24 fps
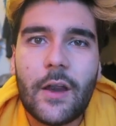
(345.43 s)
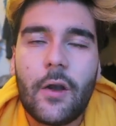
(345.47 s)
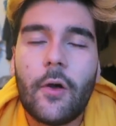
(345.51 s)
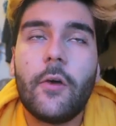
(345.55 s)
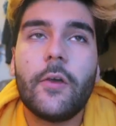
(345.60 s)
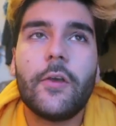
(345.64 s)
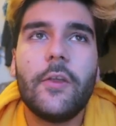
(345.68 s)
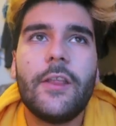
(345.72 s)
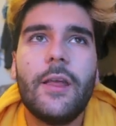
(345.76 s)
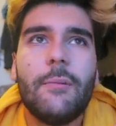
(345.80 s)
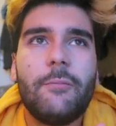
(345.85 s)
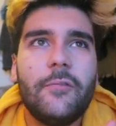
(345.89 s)

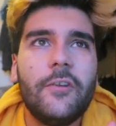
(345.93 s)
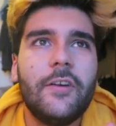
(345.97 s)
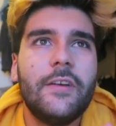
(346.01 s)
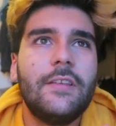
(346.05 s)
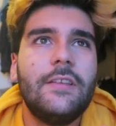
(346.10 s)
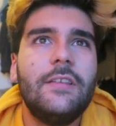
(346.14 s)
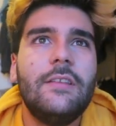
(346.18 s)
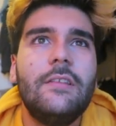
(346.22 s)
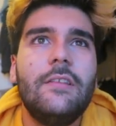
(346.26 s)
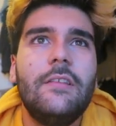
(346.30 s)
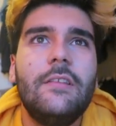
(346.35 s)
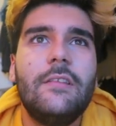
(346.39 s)
Alors, il y en a plein
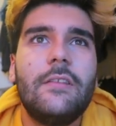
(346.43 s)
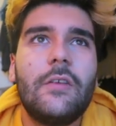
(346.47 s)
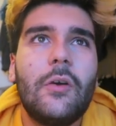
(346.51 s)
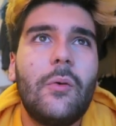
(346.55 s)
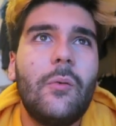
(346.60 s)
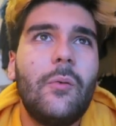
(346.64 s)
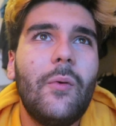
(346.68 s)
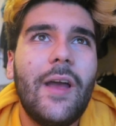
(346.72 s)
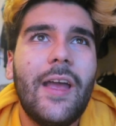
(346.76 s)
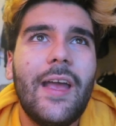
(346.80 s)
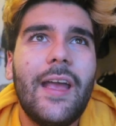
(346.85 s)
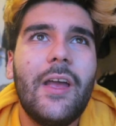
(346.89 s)
qui disent,
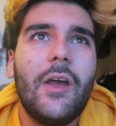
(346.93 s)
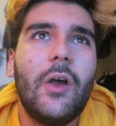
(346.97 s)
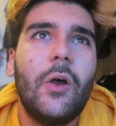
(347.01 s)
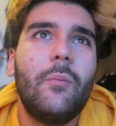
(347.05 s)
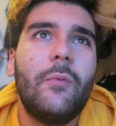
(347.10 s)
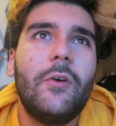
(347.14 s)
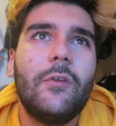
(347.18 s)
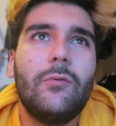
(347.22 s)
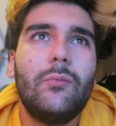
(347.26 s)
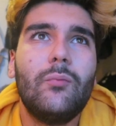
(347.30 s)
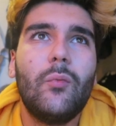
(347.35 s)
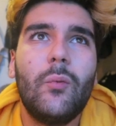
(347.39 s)
ouais,
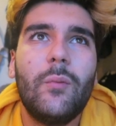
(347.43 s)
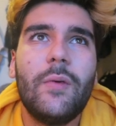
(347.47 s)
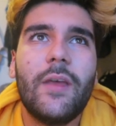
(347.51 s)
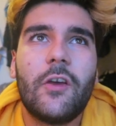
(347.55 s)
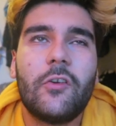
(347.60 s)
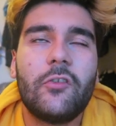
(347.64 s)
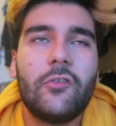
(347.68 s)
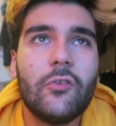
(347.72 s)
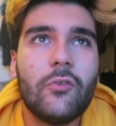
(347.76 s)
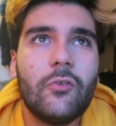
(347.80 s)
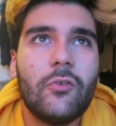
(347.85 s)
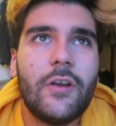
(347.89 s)
euh, moi, tu me mets
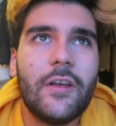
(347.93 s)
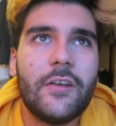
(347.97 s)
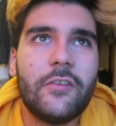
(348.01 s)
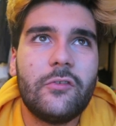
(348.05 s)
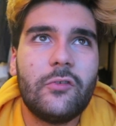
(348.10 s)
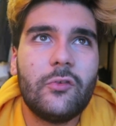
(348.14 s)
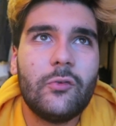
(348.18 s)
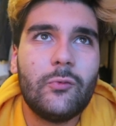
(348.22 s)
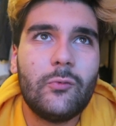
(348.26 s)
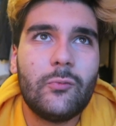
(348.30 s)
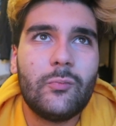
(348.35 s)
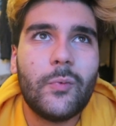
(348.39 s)
un chocolat
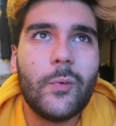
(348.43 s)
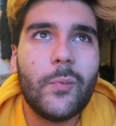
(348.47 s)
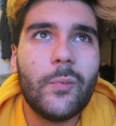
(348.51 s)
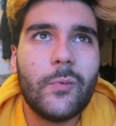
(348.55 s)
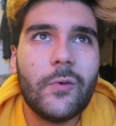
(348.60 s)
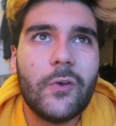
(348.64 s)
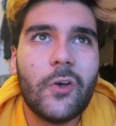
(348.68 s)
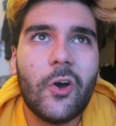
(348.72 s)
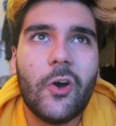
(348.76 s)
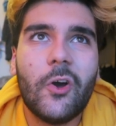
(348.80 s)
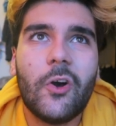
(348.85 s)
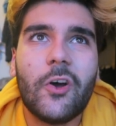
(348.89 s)
chaud, du
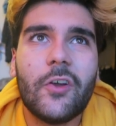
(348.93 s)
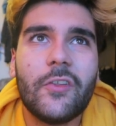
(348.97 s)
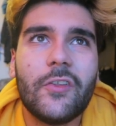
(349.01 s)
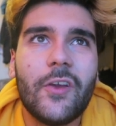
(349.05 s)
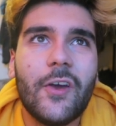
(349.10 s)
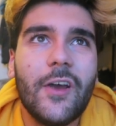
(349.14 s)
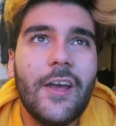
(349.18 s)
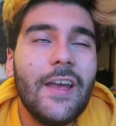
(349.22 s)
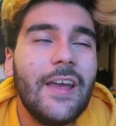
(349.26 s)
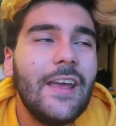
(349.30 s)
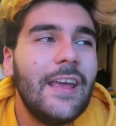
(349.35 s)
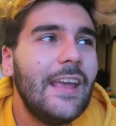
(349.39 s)

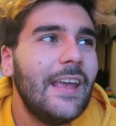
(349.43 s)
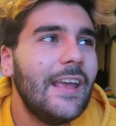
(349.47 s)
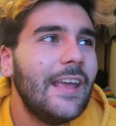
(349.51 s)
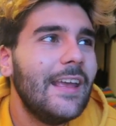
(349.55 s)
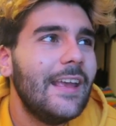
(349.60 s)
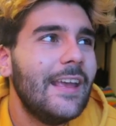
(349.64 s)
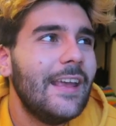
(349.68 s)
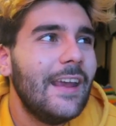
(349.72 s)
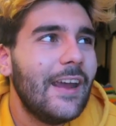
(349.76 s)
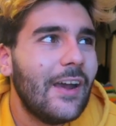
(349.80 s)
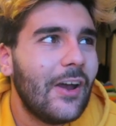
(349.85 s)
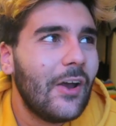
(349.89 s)
popcorn
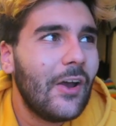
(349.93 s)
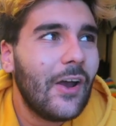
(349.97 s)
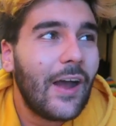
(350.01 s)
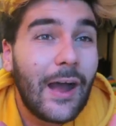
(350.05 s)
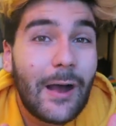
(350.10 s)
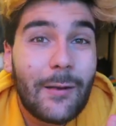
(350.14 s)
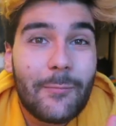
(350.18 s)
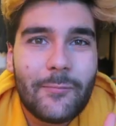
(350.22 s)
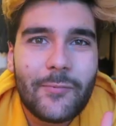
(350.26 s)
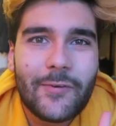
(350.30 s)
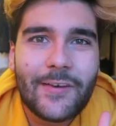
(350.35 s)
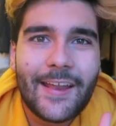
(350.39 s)
et euh,
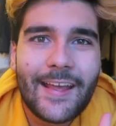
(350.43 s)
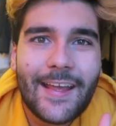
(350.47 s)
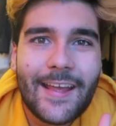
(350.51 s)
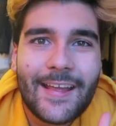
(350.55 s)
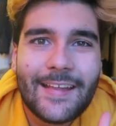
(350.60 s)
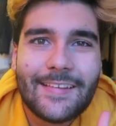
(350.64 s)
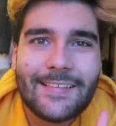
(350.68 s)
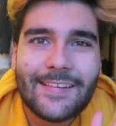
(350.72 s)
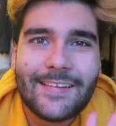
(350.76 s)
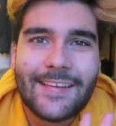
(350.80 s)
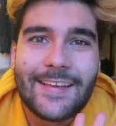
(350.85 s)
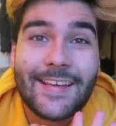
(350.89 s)
un
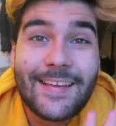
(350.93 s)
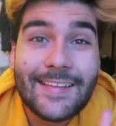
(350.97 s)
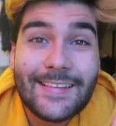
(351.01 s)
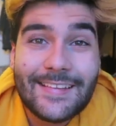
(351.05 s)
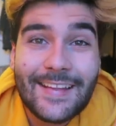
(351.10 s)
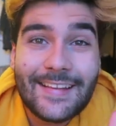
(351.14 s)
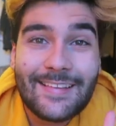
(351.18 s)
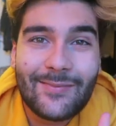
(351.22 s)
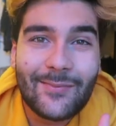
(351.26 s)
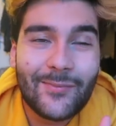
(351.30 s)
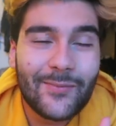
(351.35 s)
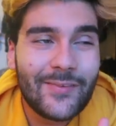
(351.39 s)
plaid et
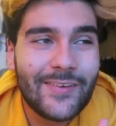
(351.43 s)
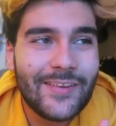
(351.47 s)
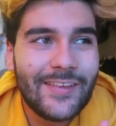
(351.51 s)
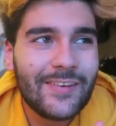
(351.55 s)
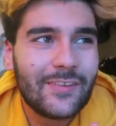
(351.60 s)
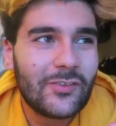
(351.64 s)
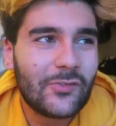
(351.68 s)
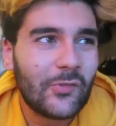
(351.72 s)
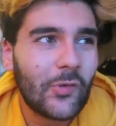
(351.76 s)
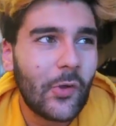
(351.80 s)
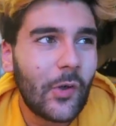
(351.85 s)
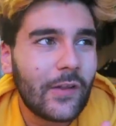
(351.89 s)

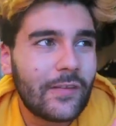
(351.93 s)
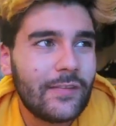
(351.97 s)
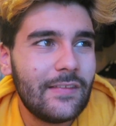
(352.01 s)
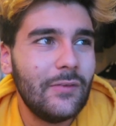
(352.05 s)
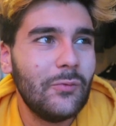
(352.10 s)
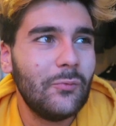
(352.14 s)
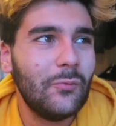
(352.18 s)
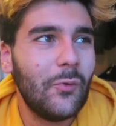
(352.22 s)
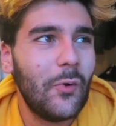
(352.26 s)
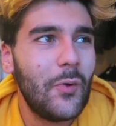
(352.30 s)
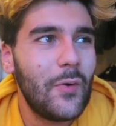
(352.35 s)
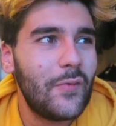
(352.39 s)
Netflix, genre
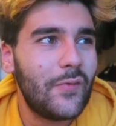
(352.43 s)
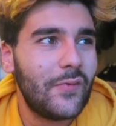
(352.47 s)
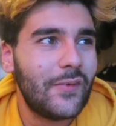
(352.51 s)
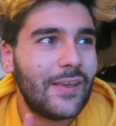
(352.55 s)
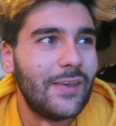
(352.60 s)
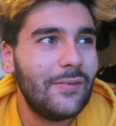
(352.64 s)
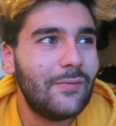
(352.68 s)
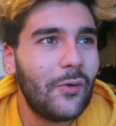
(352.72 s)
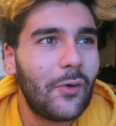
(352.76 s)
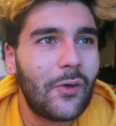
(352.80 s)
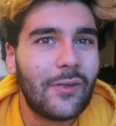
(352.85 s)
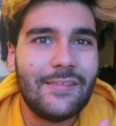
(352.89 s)
Teen Wolf,
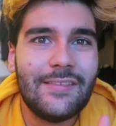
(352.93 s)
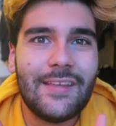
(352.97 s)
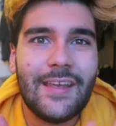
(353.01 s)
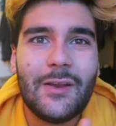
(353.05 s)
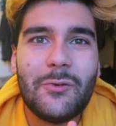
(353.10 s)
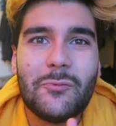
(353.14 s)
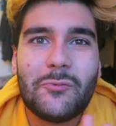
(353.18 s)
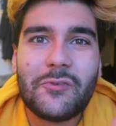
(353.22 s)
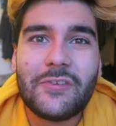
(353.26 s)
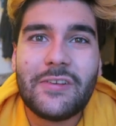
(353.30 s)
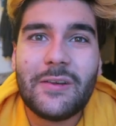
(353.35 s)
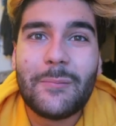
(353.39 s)

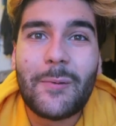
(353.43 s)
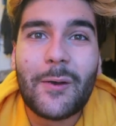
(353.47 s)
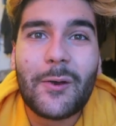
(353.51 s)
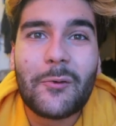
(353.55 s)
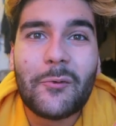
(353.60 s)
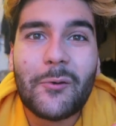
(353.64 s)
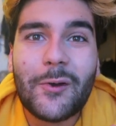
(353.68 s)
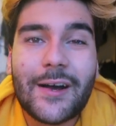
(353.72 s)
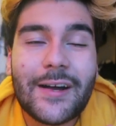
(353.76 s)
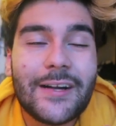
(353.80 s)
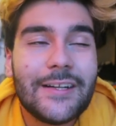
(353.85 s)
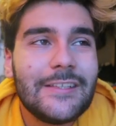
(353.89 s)
Riverdale ou je sais pas
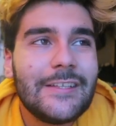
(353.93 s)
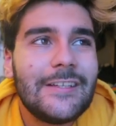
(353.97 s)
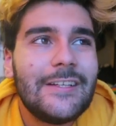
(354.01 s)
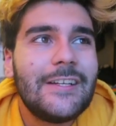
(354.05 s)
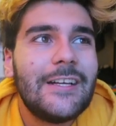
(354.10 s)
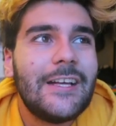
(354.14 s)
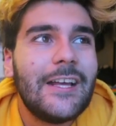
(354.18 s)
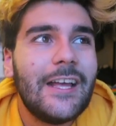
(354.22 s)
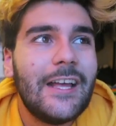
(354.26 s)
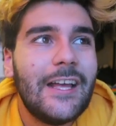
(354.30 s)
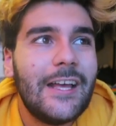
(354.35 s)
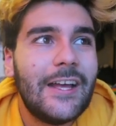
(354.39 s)
quoi.
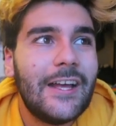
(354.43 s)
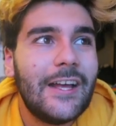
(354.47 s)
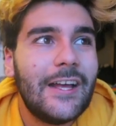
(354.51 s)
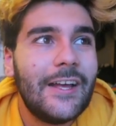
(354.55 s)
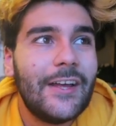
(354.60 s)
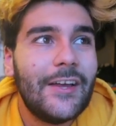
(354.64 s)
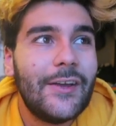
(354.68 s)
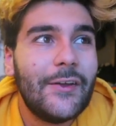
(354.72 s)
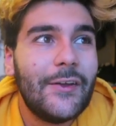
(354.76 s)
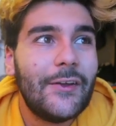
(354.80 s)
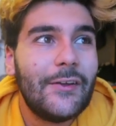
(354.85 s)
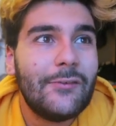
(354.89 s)

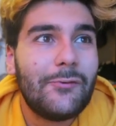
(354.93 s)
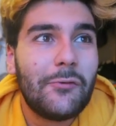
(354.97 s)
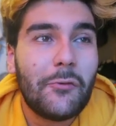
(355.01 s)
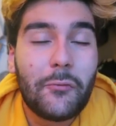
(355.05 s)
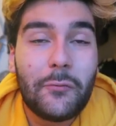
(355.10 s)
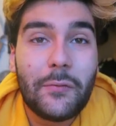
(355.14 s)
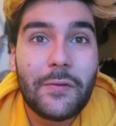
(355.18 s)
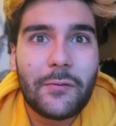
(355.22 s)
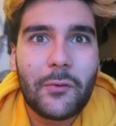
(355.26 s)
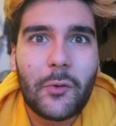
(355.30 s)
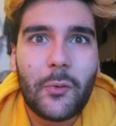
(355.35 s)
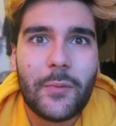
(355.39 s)
je
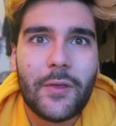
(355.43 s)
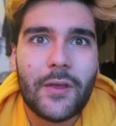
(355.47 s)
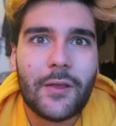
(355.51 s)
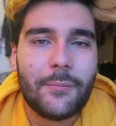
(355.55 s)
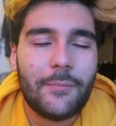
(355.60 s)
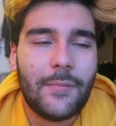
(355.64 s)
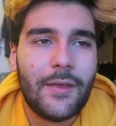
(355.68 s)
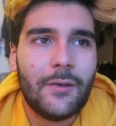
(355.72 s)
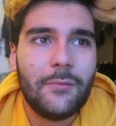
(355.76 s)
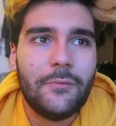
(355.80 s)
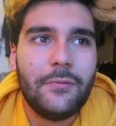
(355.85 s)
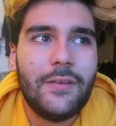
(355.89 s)
suis trop bien.
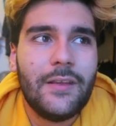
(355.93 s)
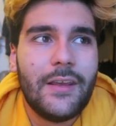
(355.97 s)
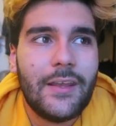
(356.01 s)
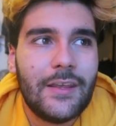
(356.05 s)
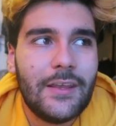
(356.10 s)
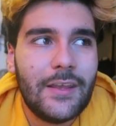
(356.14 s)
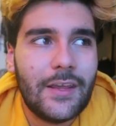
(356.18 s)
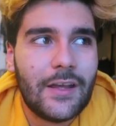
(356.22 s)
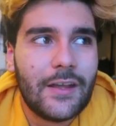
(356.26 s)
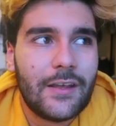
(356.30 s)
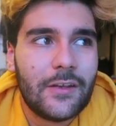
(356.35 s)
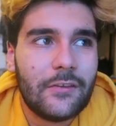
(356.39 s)
Bah écoutez
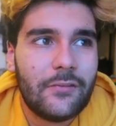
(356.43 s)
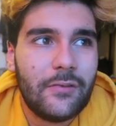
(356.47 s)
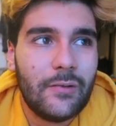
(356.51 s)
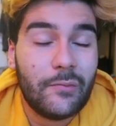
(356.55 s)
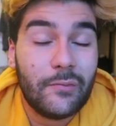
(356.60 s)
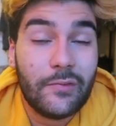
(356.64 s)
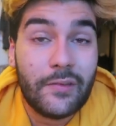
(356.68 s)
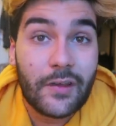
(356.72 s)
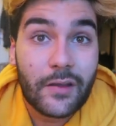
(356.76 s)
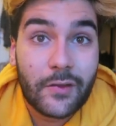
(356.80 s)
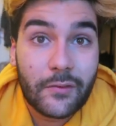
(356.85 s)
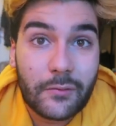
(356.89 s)
les gars, je
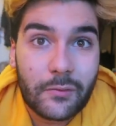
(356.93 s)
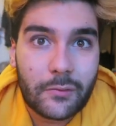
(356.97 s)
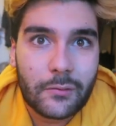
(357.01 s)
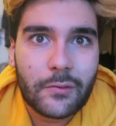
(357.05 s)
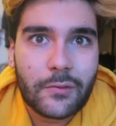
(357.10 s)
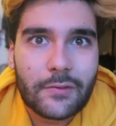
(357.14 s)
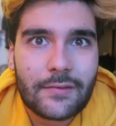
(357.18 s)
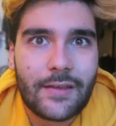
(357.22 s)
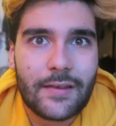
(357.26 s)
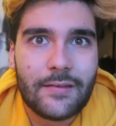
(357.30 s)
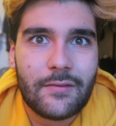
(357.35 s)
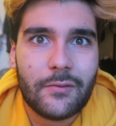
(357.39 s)
vais vous dire un
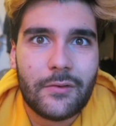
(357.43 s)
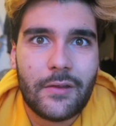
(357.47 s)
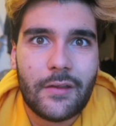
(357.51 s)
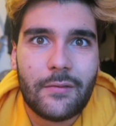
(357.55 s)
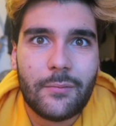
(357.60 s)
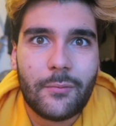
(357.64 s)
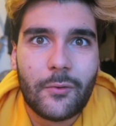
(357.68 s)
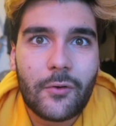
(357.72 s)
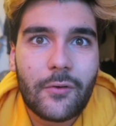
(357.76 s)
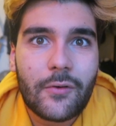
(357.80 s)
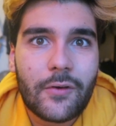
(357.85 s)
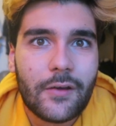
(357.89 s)
truc très
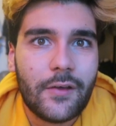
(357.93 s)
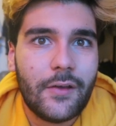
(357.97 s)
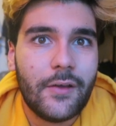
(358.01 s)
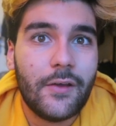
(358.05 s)
honnêtement.